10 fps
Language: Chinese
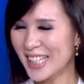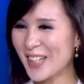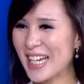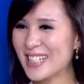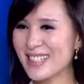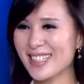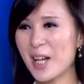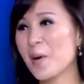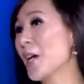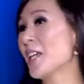因为之
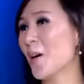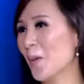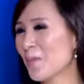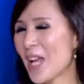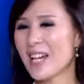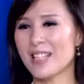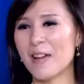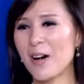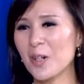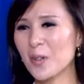前我也有采
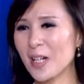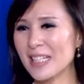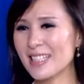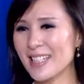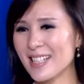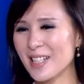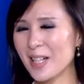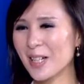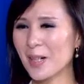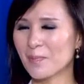访过一些这
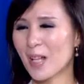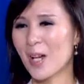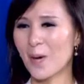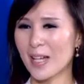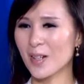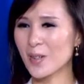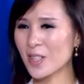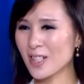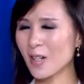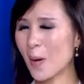个环游
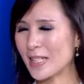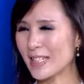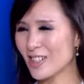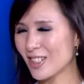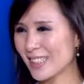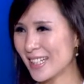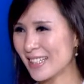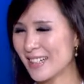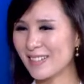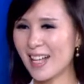世环骑世界
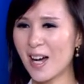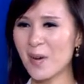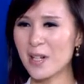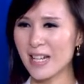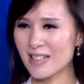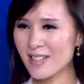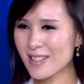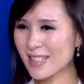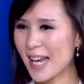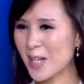的人呢，或者也是
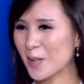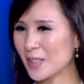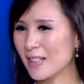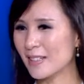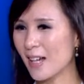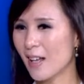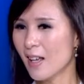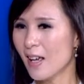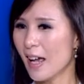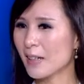自驾游的人呢，
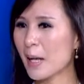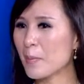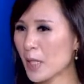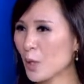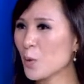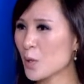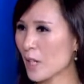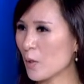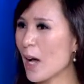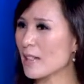哎，他们一路
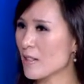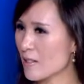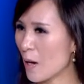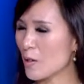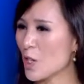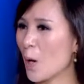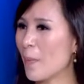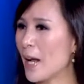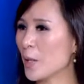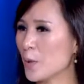上都还在找找
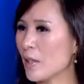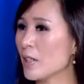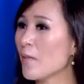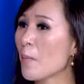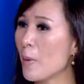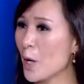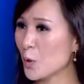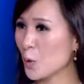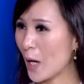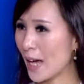伴侣呢，因为没有
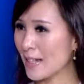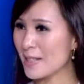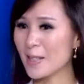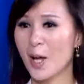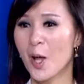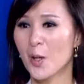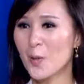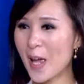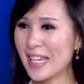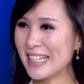女孩子
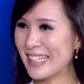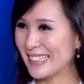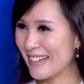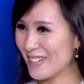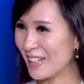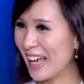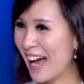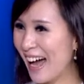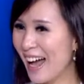愿意跟着他